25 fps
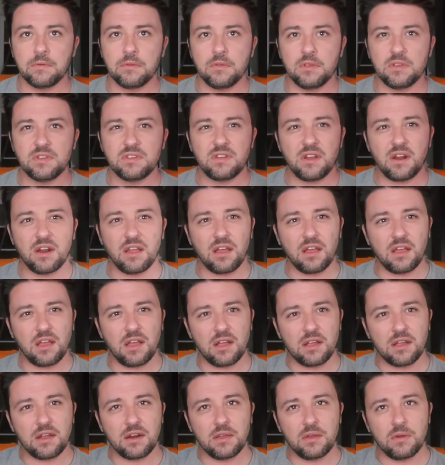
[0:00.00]
Es,
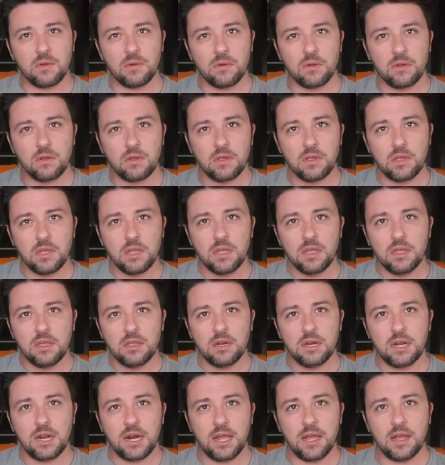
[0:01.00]
naranja, creo.
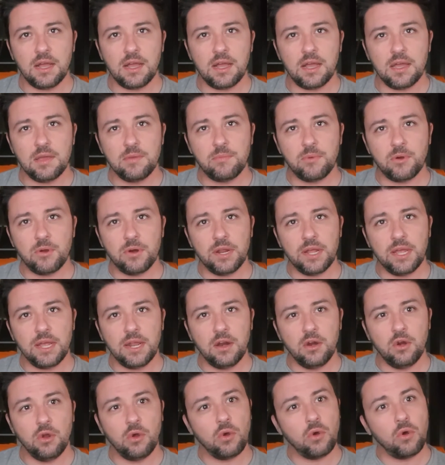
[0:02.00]
Naranja y pone
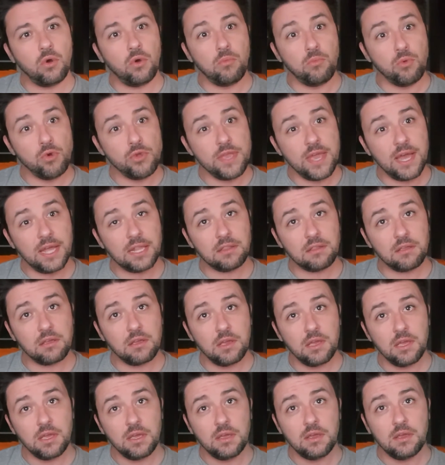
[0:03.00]
el logo Muyat
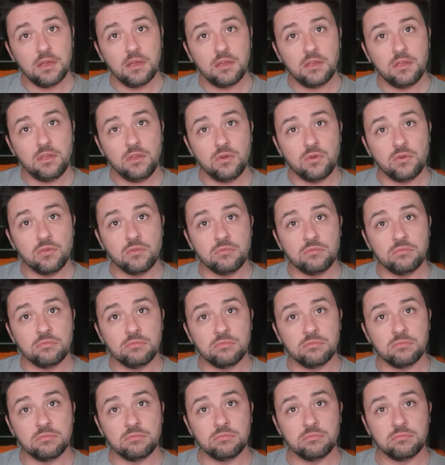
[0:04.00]
y
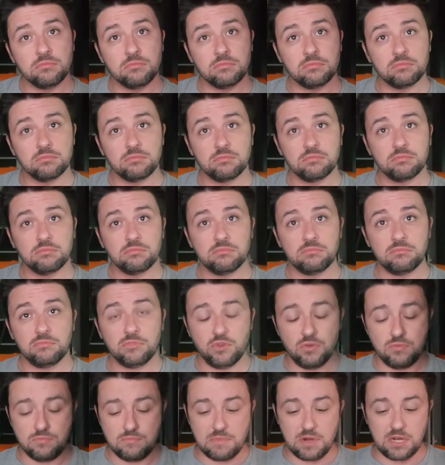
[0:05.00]
un,
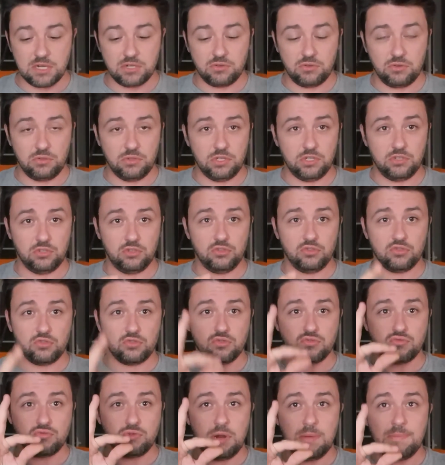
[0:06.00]
y un vaso de estos
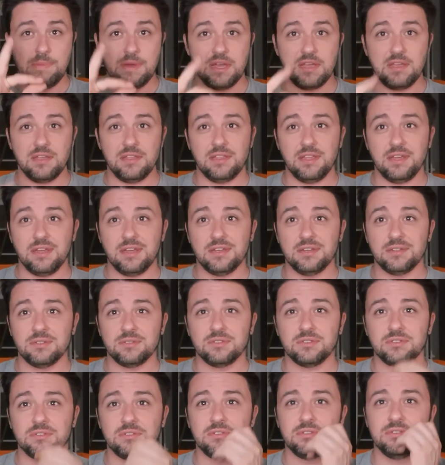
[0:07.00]
con una pajita. Es,
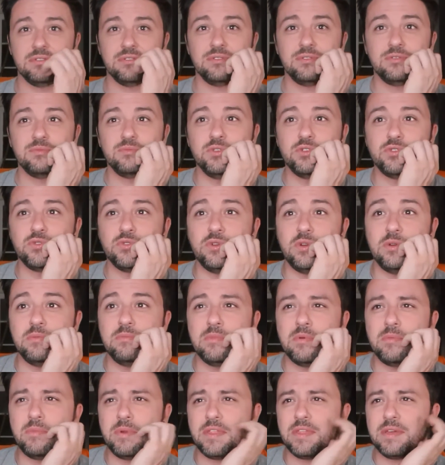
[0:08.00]
es muy chulo,
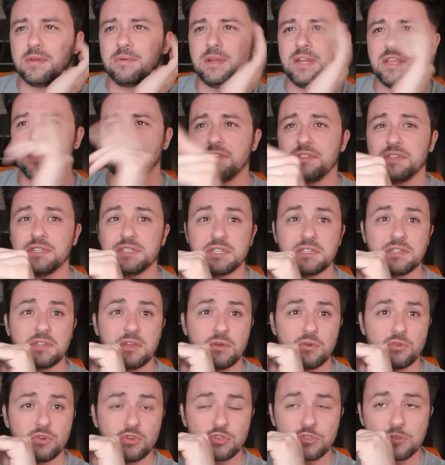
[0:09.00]
me parece que vale 17
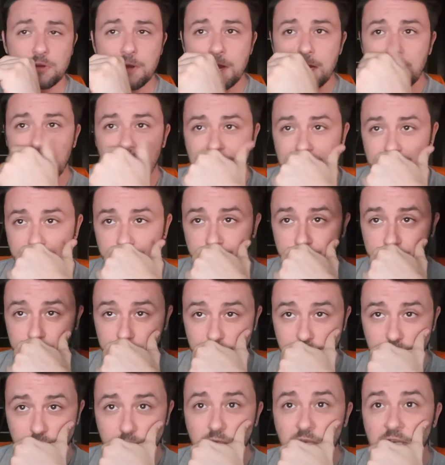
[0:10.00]
euros.
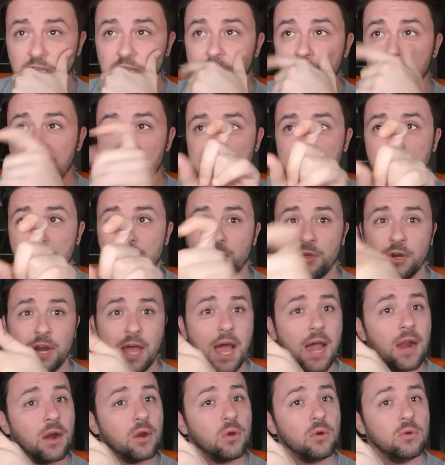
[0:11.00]
También se
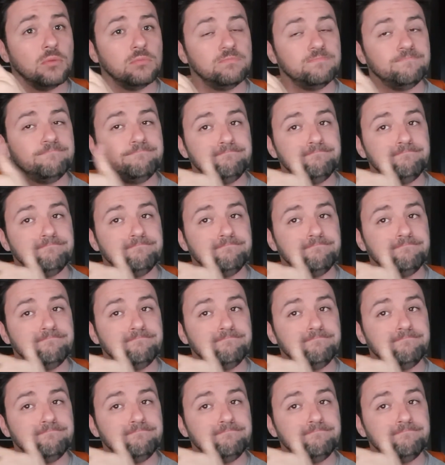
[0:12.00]
dona algo.